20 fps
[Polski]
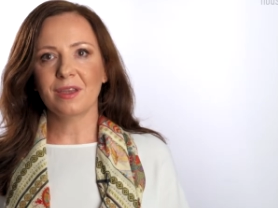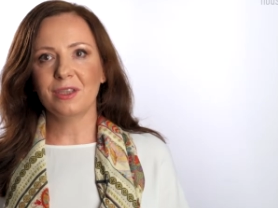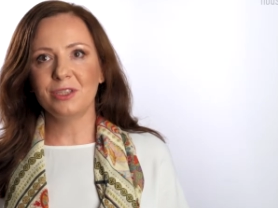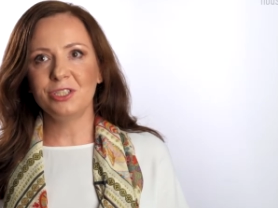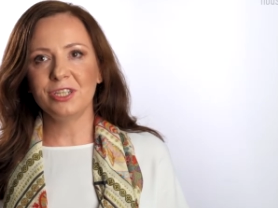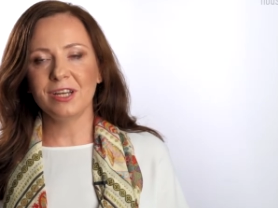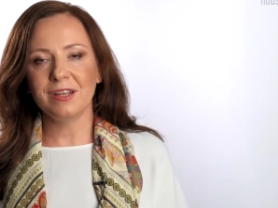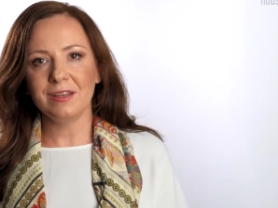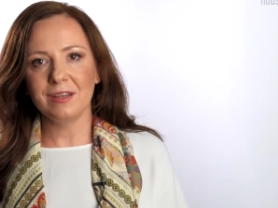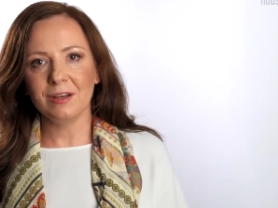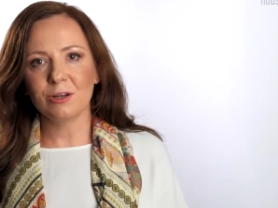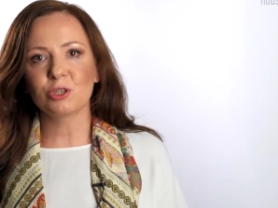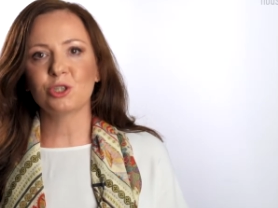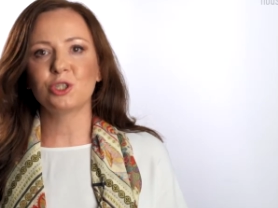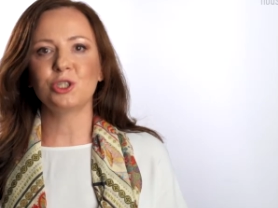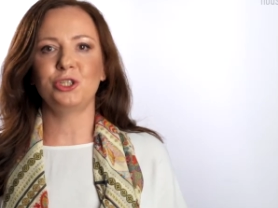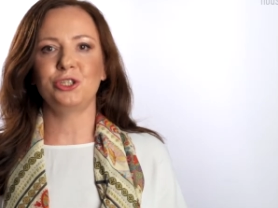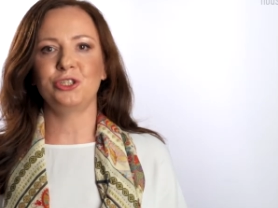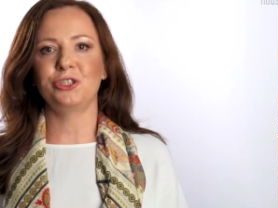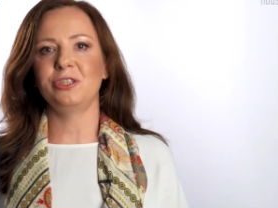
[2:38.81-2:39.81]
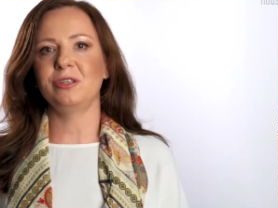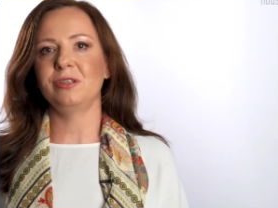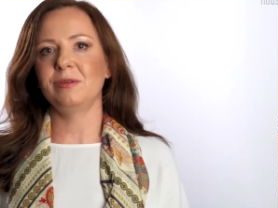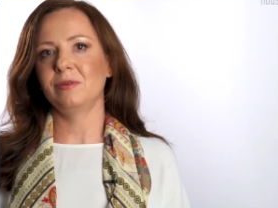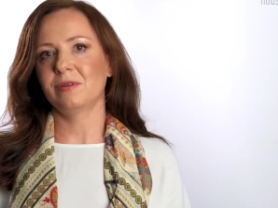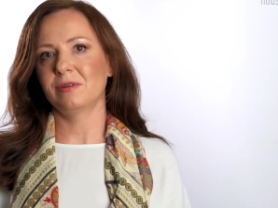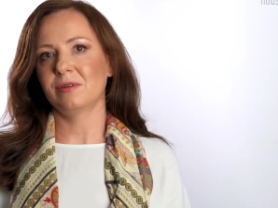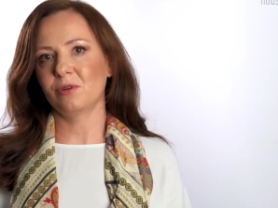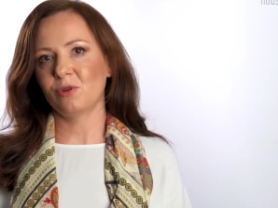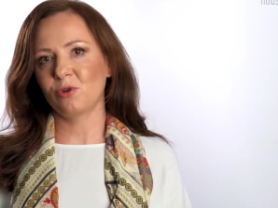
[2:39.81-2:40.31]
widzieli
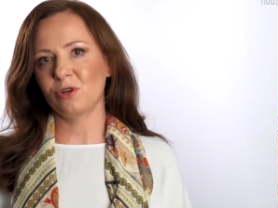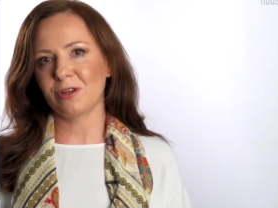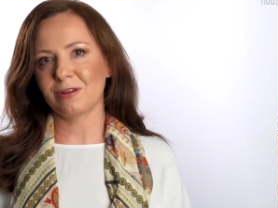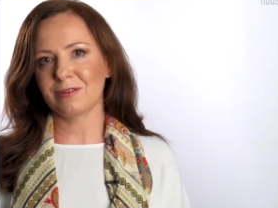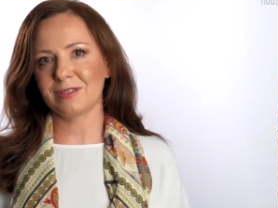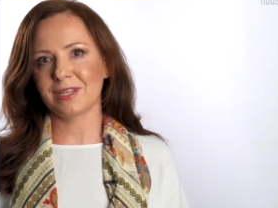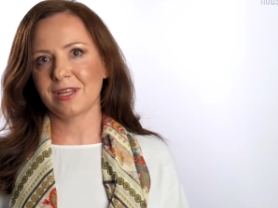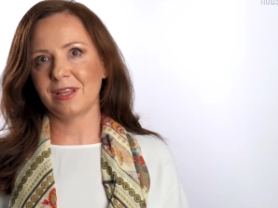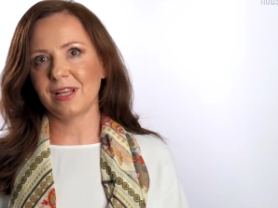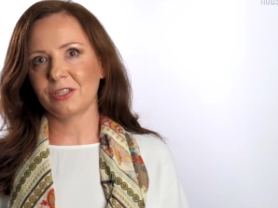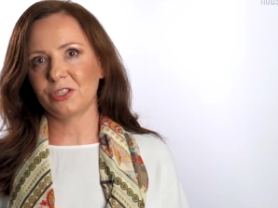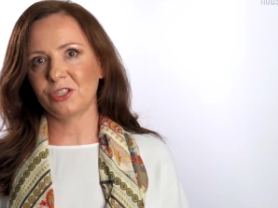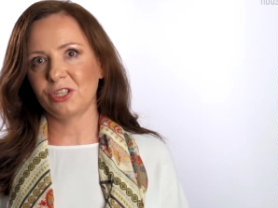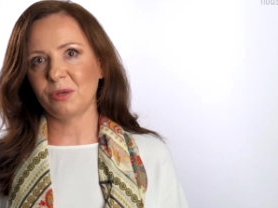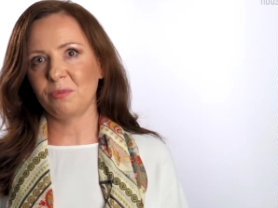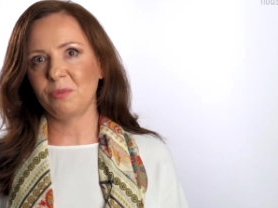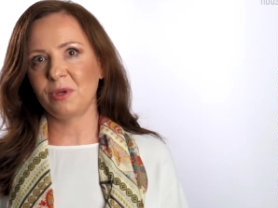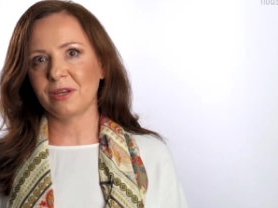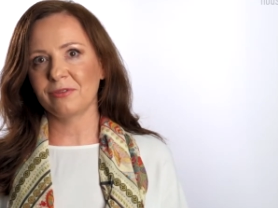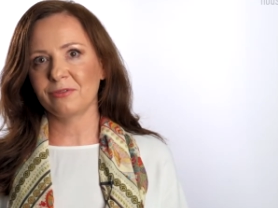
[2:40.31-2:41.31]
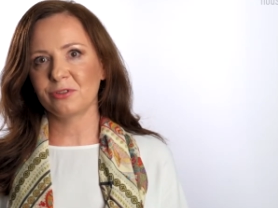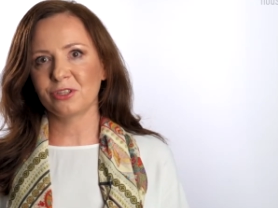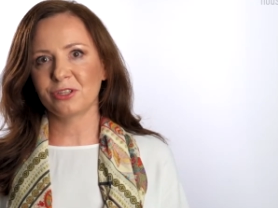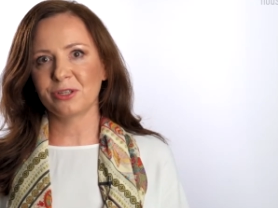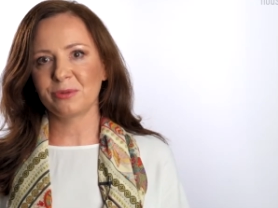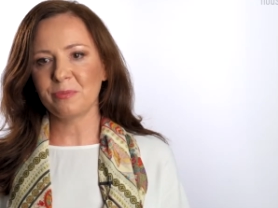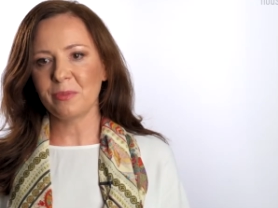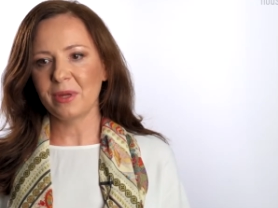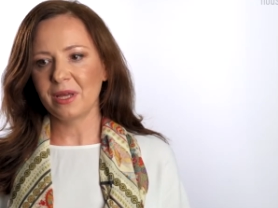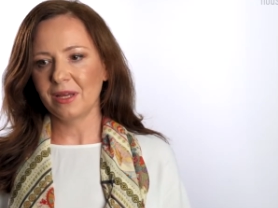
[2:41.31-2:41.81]
korzyści płynące dla siebie w
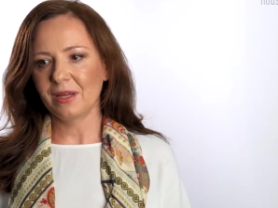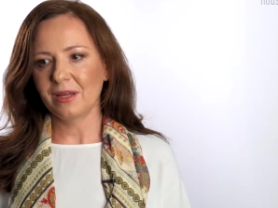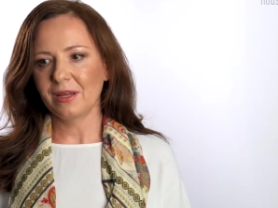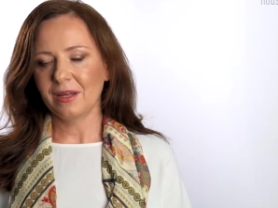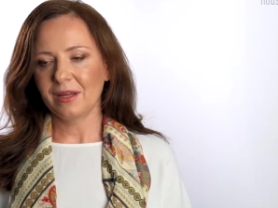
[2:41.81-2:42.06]
tym